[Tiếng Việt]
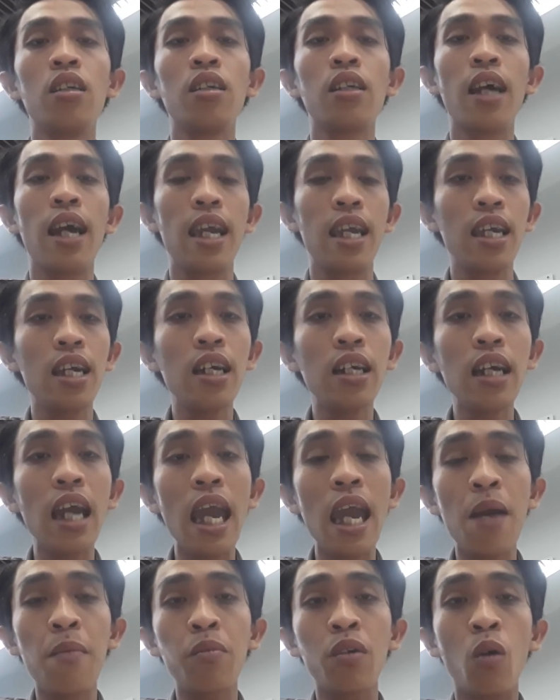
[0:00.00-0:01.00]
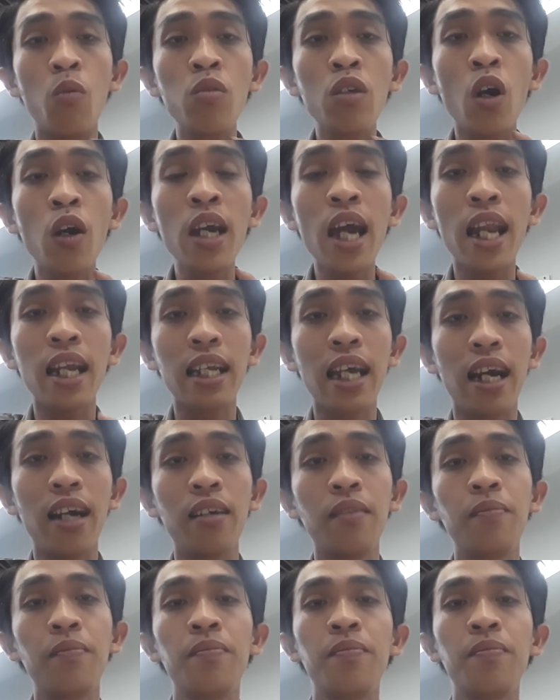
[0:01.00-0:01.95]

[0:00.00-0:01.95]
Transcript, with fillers: thì em cũng nói anh rằng